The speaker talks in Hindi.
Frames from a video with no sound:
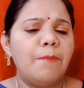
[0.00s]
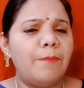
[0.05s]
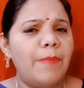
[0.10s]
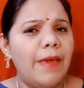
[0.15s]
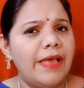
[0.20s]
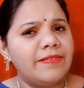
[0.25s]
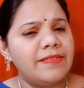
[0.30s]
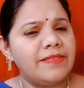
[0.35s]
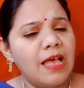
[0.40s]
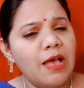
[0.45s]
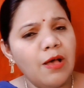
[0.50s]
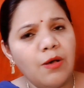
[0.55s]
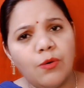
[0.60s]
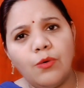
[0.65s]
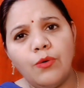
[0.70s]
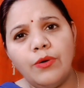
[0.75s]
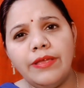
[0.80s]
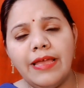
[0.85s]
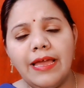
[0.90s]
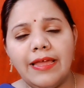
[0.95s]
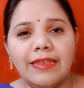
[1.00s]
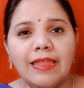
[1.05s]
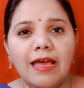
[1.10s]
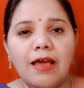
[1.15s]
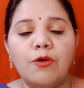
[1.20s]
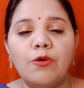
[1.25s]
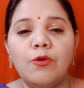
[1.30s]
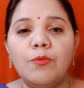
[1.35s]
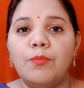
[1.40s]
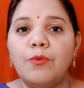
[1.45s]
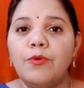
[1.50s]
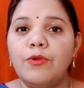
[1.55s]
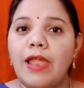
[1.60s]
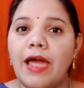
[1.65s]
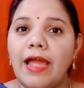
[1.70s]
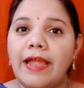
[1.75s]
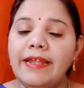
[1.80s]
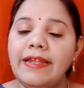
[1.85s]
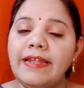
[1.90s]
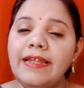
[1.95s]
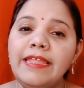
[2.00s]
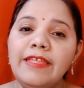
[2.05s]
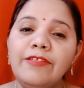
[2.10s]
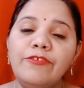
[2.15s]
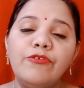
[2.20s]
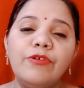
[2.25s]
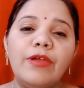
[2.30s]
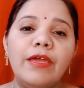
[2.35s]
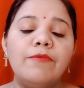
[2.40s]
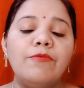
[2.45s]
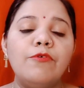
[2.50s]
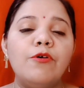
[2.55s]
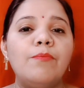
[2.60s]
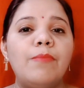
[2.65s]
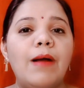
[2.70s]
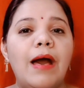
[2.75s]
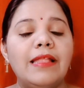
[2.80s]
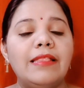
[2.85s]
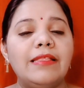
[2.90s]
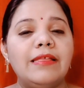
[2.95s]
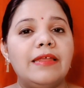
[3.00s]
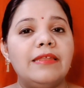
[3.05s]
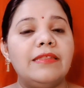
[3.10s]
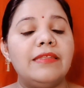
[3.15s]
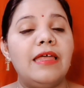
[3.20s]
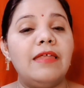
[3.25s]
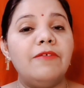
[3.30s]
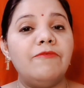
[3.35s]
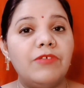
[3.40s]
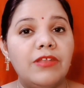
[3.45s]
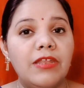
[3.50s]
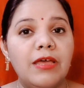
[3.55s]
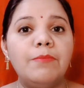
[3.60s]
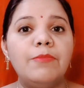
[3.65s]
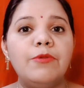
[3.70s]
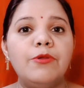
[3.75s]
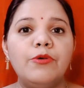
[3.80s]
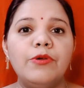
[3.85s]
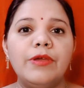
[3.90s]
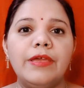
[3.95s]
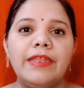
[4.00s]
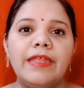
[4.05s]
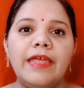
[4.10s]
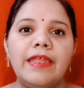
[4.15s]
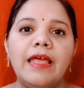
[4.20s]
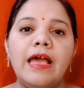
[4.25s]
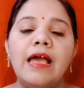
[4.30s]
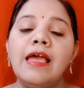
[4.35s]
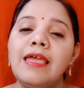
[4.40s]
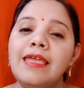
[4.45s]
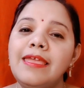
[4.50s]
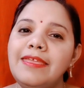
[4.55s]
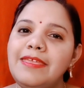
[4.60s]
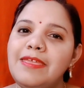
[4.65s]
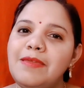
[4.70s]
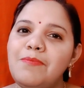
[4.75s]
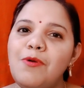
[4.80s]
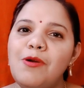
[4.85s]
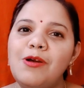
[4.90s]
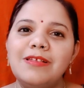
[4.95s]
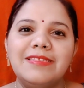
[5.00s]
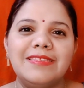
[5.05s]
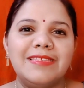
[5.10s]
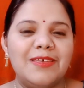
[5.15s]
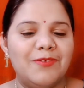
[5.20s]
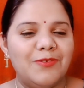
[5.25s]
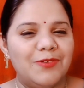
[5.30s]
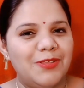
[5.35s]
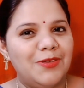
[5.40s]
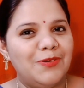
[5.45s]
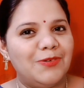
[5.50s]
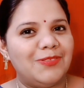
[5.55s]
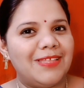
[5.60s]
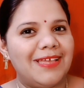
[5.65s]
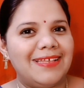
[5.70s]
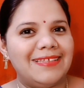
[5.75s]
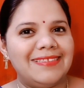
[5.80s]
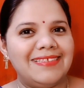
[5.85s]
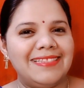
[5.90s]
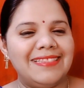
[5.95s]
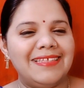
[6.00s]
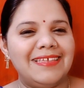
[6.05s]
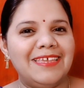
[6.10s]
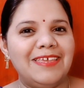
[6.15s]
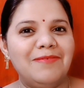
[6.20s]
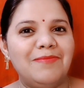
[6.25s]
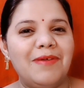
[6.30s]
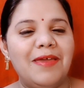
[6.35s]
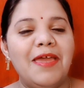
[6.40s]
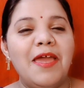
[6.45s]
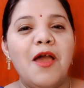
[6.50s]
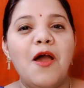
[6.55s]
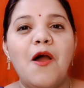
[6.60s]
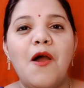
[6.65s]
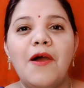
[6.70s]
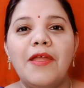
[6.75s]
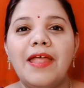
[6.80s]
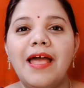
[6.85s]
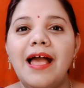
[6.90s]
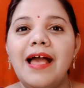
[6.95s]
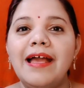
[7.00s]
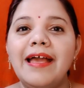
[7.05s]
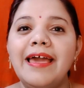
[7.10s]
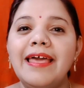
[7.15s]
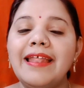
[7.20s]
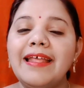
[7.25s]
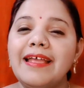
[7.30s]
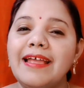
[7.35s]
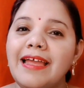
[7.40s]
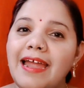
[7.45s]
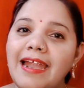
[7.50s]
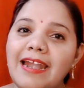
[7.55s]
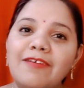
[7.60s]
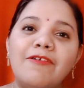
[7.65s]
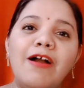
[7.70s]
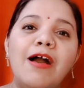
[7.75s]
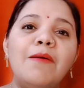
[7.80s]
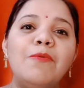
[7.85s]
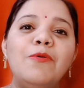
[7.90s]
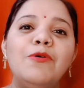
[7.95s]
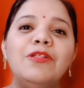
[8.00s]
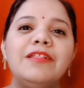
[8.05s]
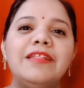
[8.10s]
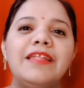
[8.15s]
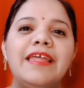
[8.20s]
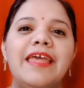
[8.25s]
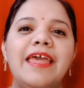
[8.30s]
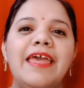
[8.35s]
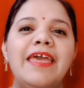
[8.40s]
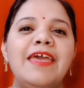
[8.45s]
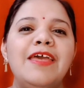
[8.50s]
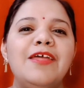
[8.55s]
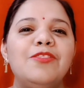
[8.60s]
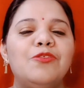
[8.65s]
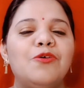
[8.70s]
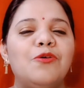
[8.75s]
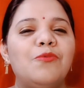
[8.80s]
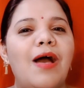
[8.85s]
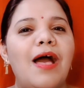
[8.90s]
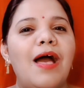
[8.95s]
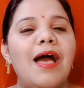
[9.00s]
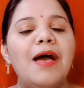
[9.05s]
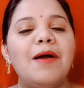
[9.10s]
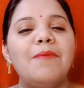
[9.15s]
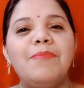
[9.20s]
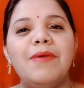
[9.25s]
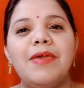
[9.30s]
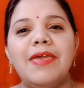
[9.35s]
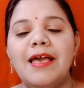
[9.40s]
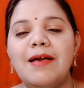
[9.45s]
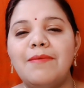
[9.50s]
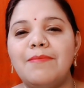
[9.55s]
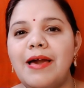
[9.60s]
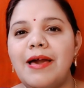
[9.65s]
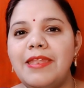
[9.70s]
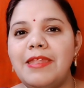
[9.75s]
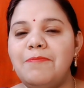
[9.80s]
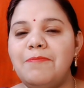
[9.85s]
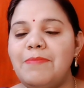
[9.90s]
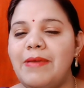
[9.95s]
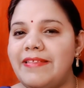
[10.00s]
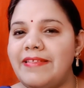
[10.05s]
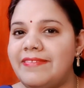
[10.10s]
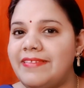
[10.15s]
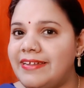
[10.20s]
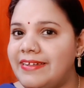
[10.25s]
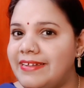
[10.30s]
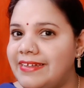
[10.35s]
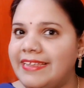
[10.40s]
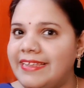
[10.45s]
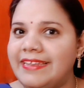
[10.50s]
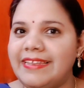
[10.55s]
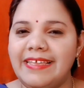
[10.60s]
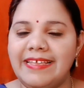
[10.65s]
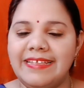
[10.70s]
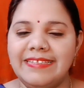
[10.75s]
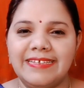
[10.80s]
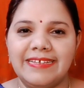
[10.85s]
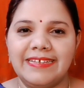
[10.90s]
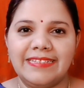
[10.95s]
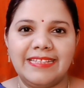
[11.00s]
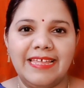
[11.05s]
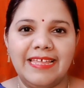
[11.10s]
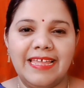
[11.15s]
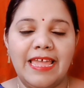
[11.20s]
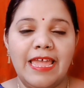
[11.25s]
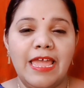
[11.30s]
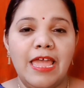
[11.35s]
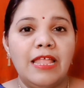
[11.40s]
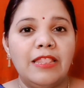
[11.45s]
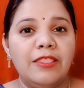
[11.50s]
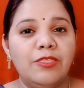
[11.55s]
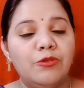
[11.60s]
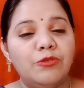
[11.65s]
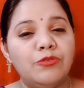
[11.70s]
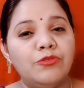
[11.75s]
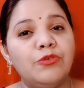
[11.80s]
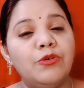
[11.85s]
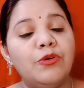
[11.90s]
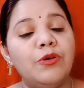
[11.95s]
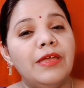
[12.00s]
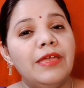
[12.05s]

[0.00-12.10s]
पैसा हो या ना हो पोलाइटली जो है वो बात करना विनम्र होकर रहना ये बहुत जरूरी होता है जिंदगी में और अगर कड़वा बोलते हैं तो वहां पे हमारे पैसे टिक नहीं सकते हैं दोस्तों